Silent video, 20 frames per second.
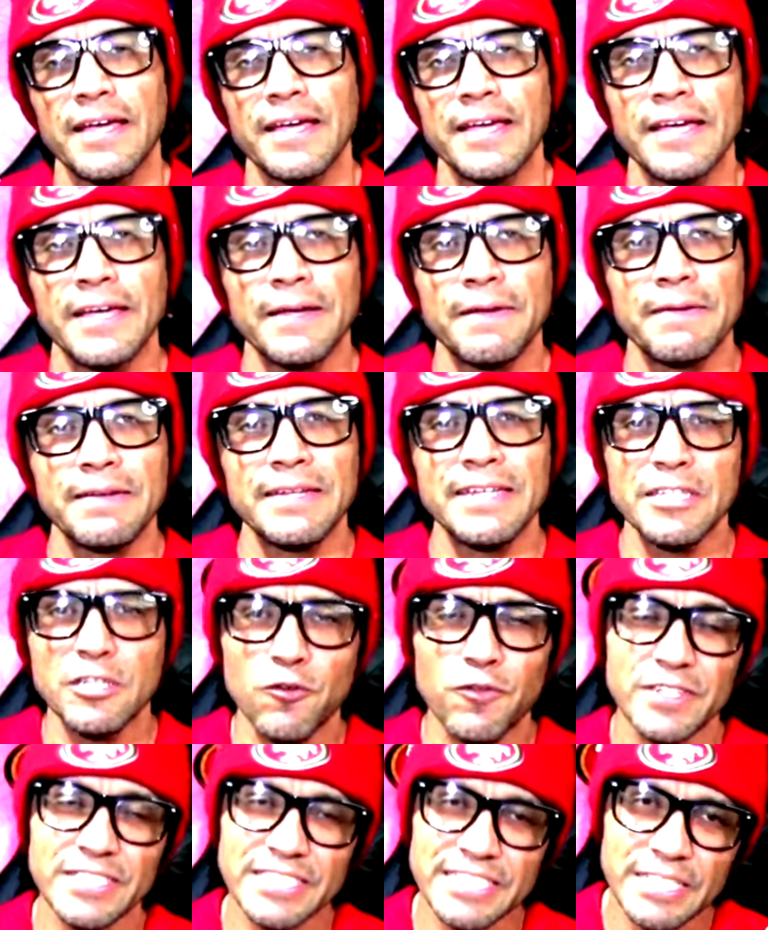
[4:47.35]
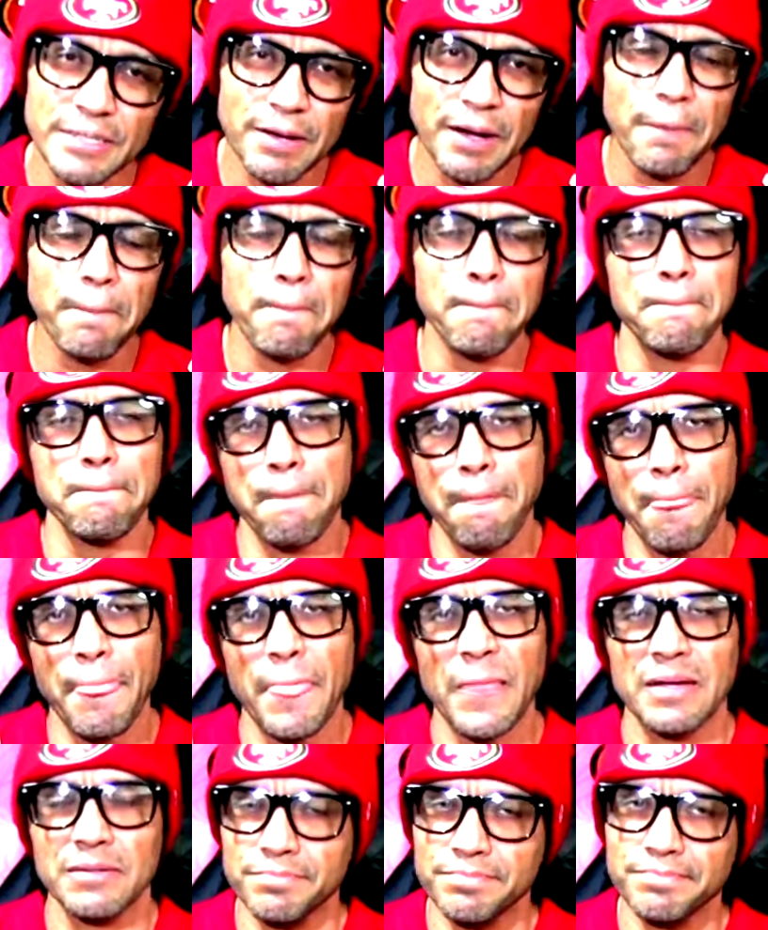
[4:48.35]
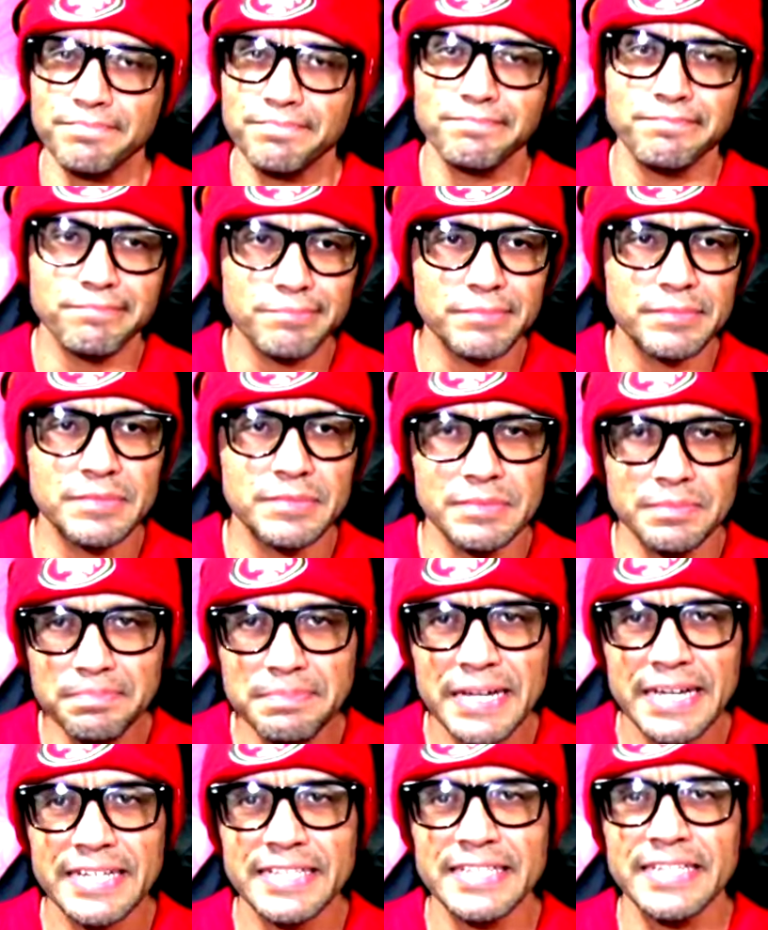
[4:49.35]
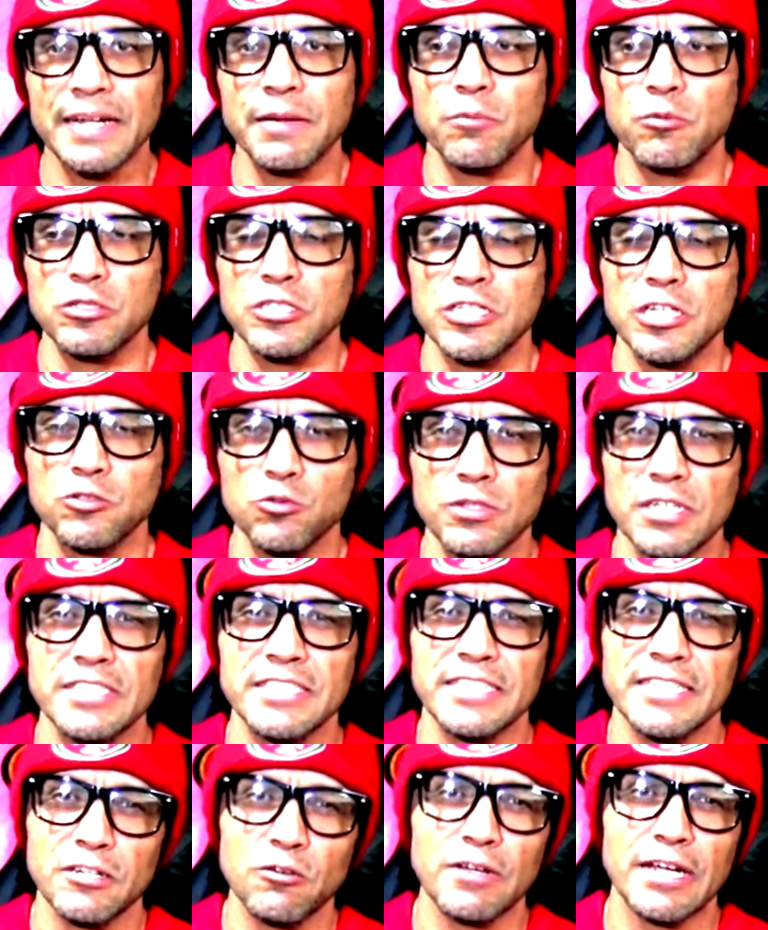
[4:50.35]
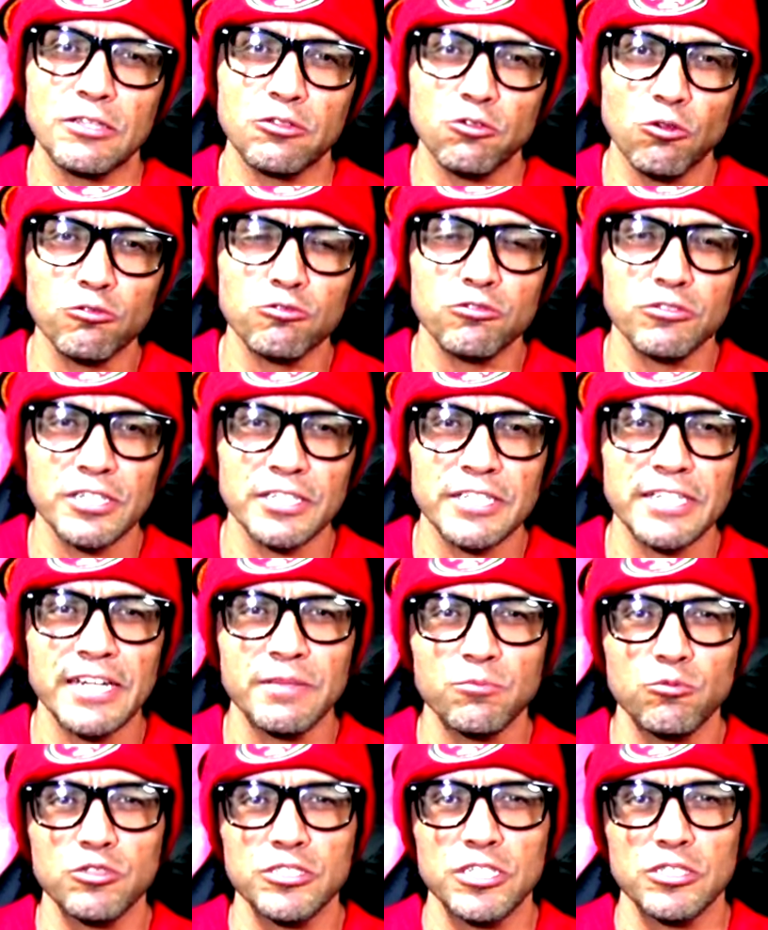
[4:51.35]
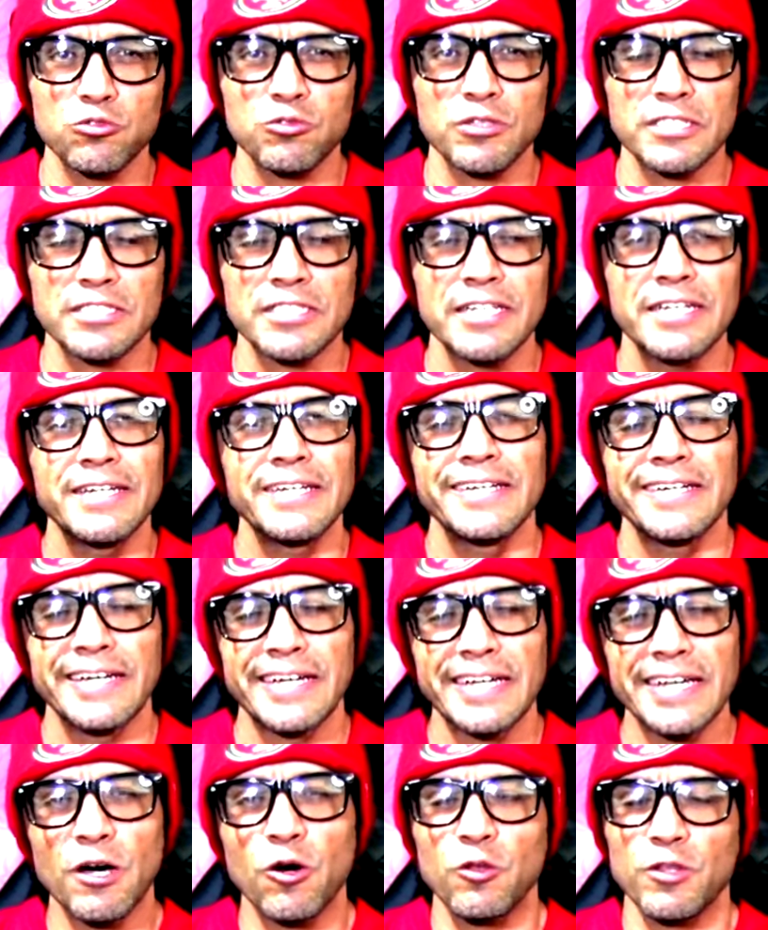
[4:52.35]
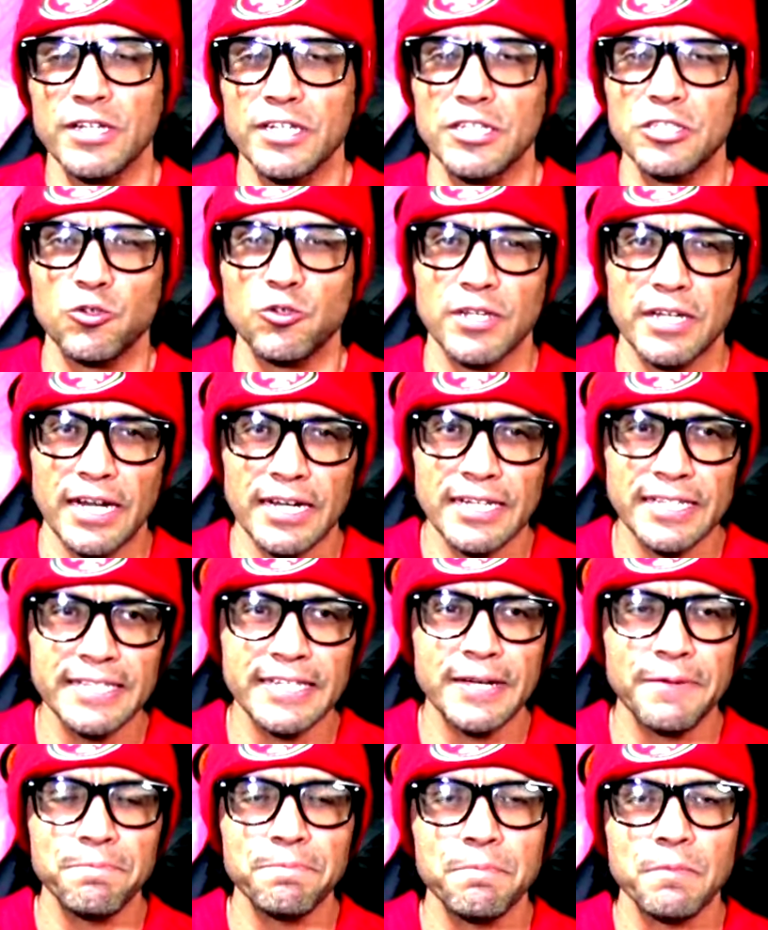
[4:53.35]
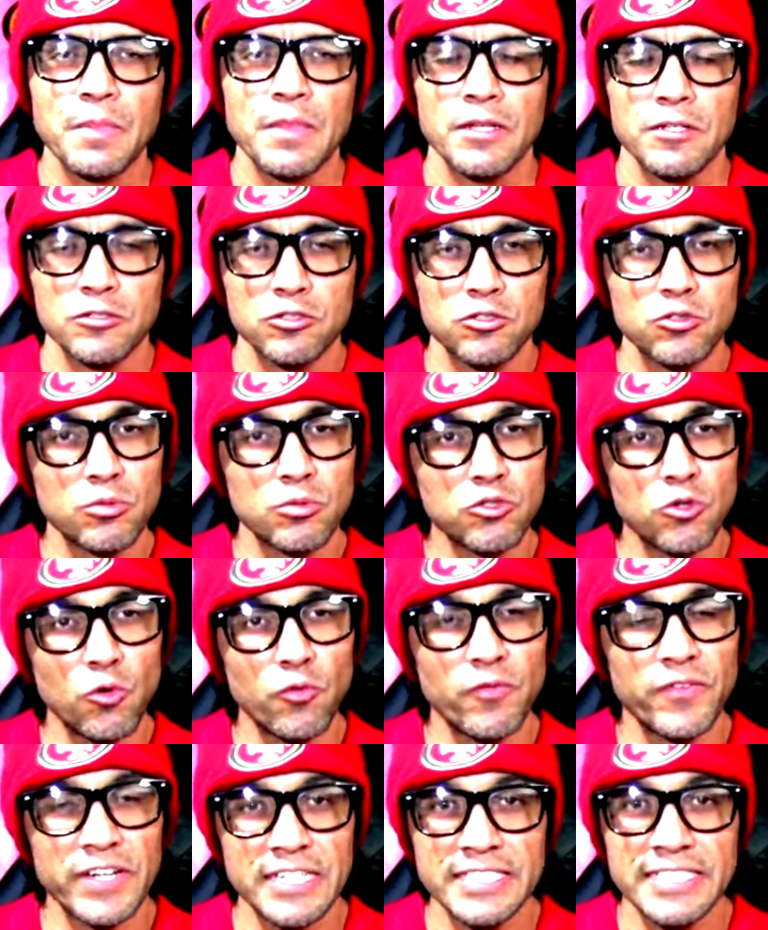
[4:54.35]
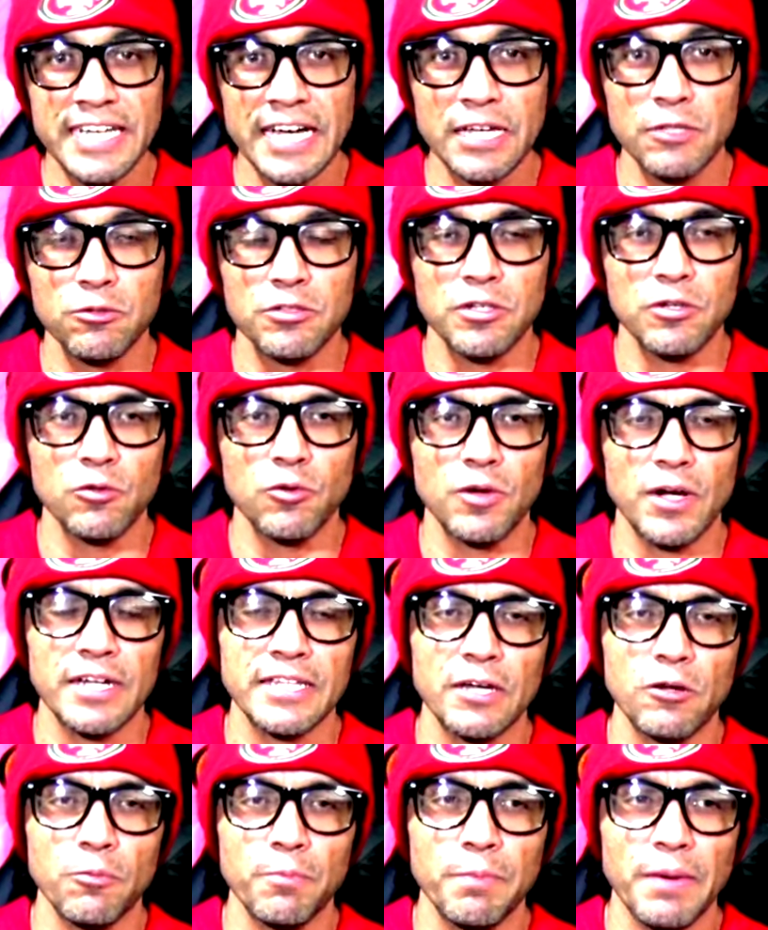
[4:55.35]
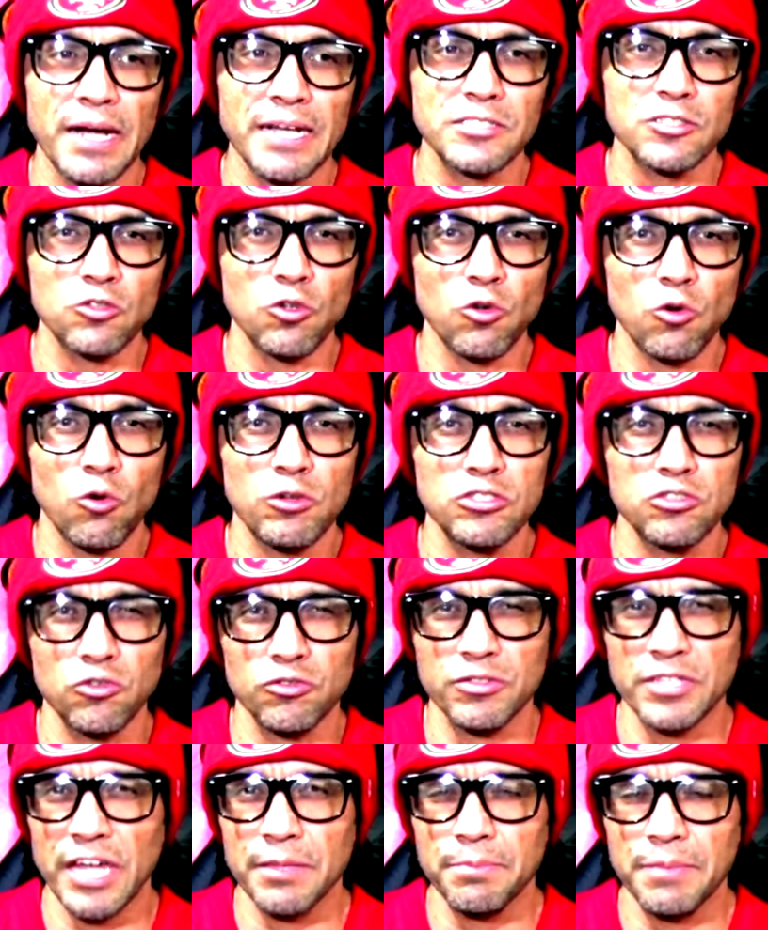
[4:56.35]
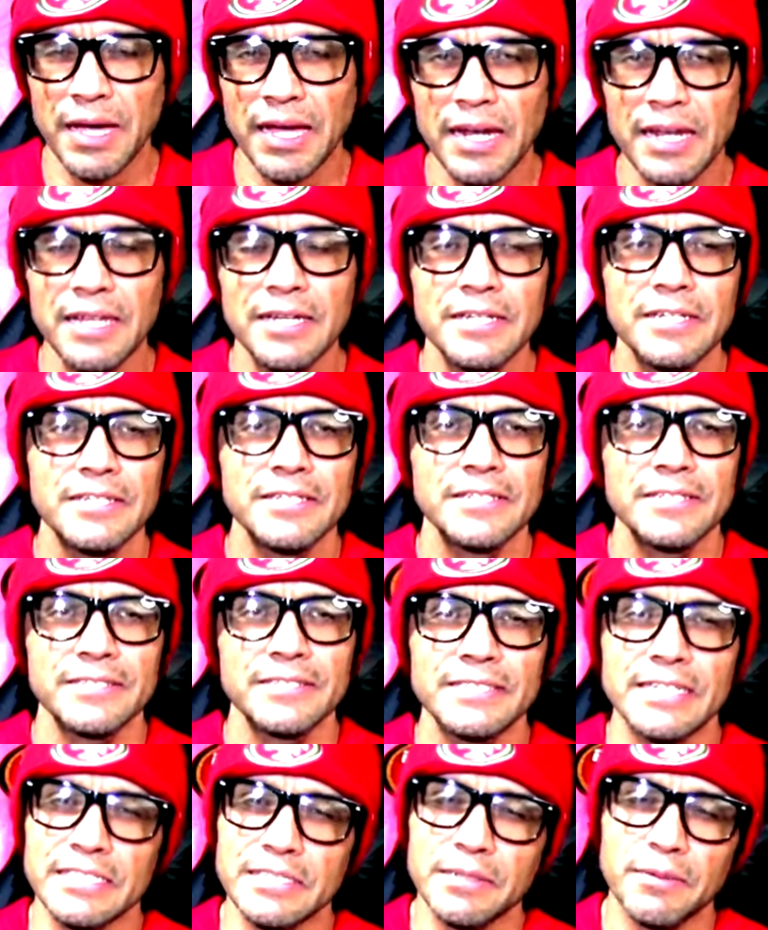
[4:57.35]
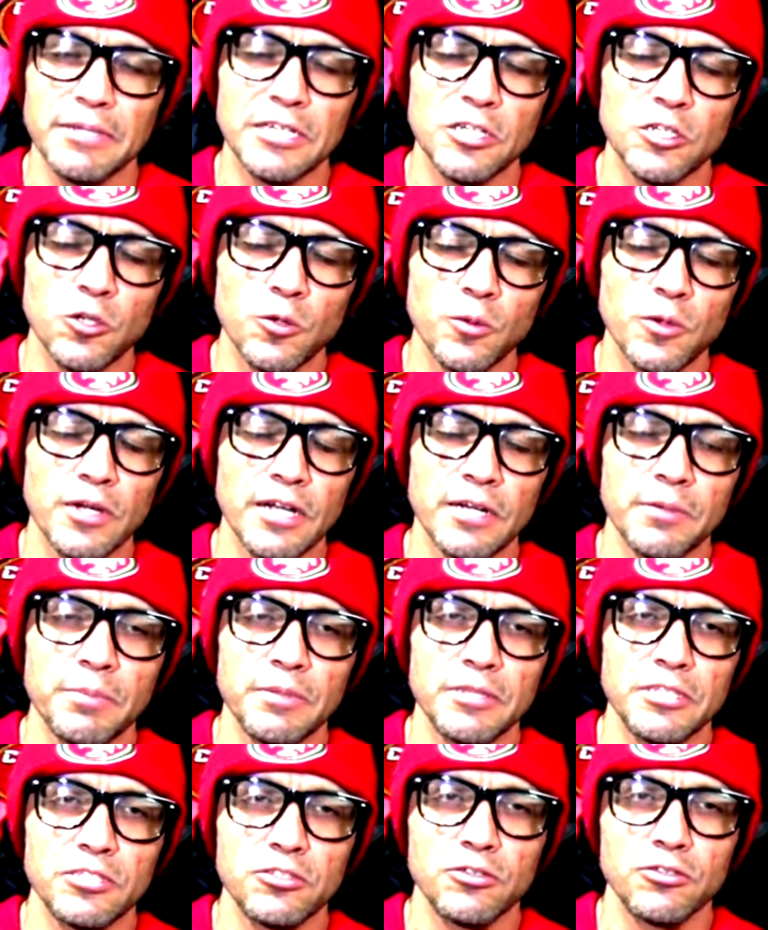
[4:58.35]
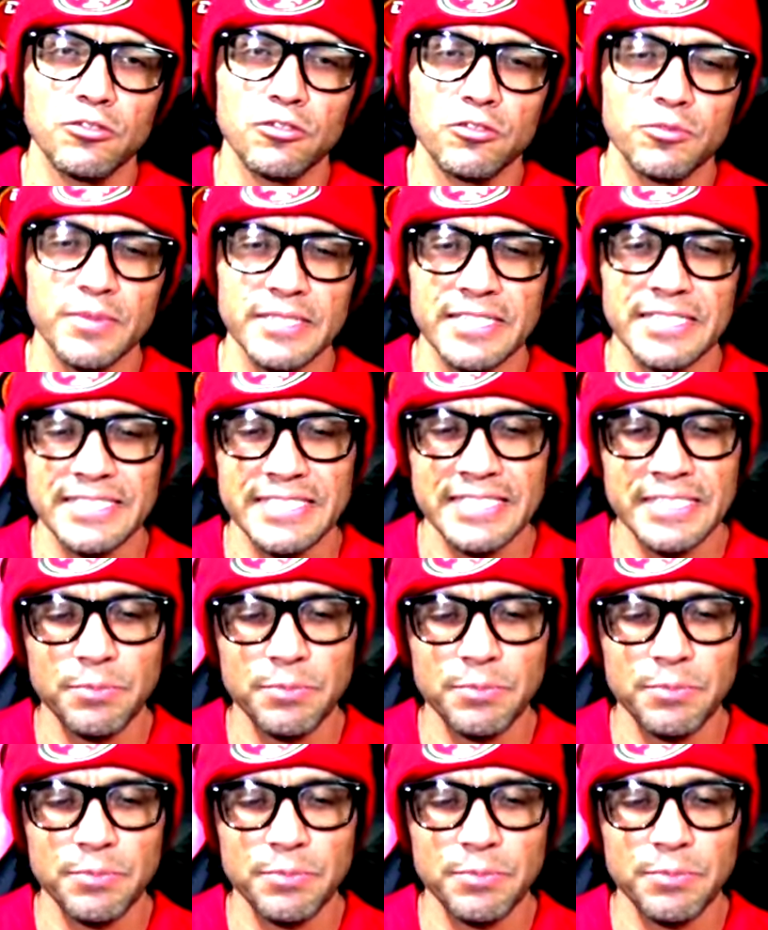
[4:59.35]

Eh, línea ofensiva me genera muchas dudas y creo que a todos nos generan muchas dudas el lado derecho de la línea. Estuvo yo Feliciano en el lugar de Aaron Banks, no lo hizo tan mal, ya saben que yo veo la repetición dos veces.